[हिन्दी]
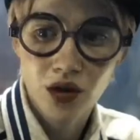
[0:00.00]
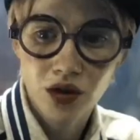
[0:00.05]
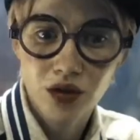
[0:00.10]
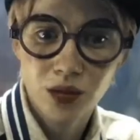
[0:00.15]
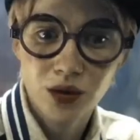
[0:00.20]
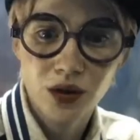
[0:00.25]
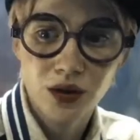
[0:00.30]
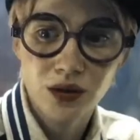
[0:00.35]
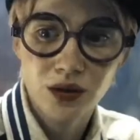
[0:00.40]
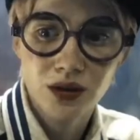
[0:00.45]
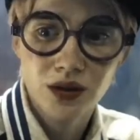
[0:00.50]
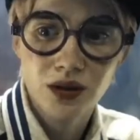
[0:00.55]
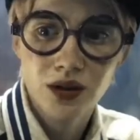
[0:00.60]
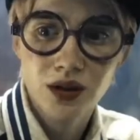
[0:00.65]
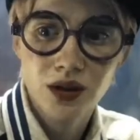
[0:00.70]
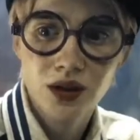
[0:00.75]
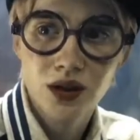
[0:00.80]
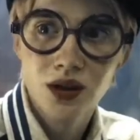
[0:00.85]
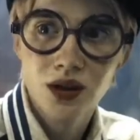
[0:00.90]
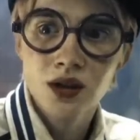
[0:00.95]
फिर वो यहाँ आ
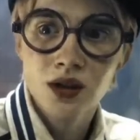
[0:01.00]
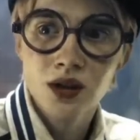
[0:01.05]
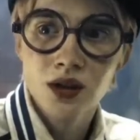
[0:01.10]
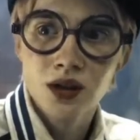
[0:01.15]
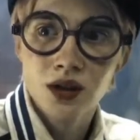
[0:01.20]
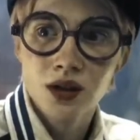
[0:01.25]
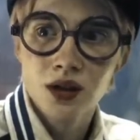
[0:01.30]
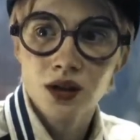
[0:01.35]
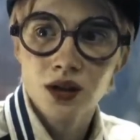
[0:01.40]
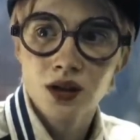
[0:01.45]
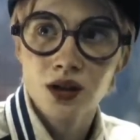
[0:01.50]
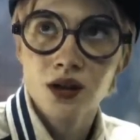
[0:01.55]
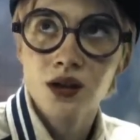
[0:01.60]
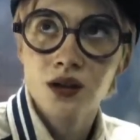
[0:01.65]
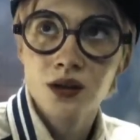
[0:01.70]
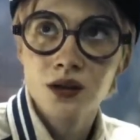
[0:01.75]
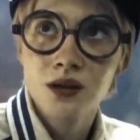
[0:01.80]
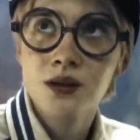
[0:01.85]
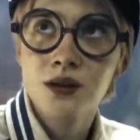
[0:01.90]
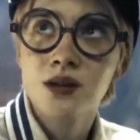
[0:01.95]
गया और क्योंकि
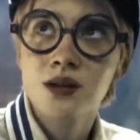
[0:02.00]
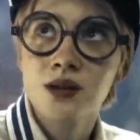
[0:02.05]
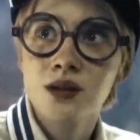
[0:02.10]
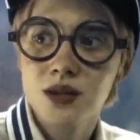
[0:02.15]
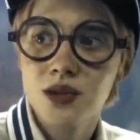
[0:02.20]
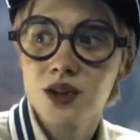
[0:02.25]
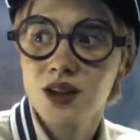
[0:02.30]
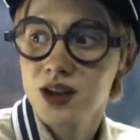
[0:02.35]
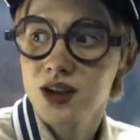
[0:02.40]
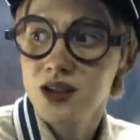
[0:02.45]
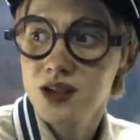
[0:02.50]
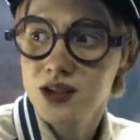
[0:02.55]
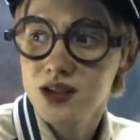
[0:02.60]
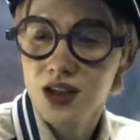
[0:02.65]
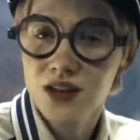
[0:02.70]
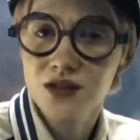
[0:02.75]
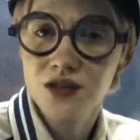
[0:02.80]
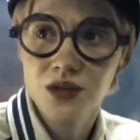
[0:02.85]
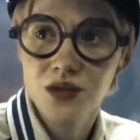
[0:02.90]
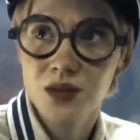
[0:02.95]
वो हमेशा से मरीन
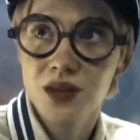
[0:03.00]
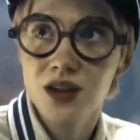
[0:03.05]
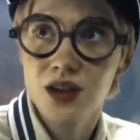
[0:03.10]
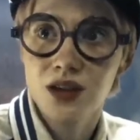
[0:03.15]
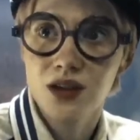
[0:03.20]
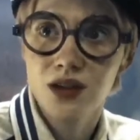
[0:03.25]
बनना चाहता